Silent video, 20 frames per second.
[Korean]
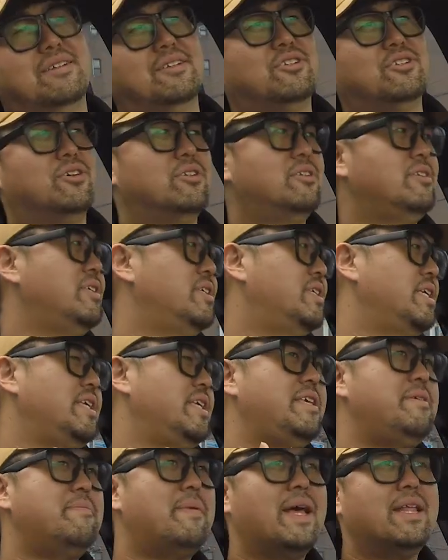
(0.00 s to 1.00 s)
저는 이제
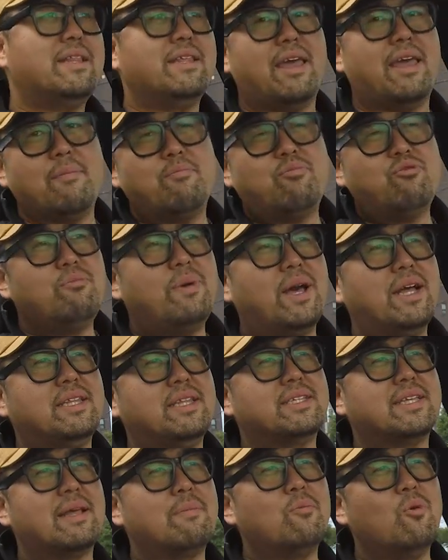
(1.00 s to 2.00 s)
이바디,
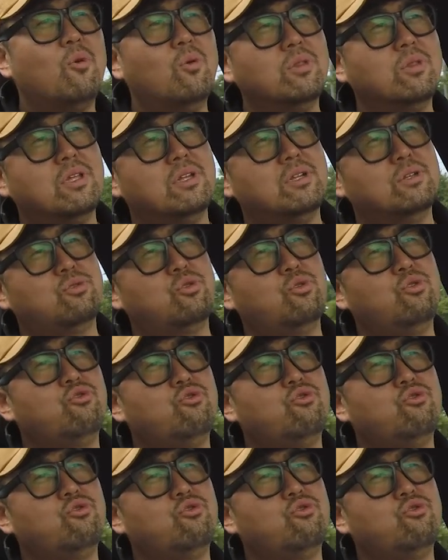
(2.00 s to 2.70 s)
에프바디, 삼십 디를 소유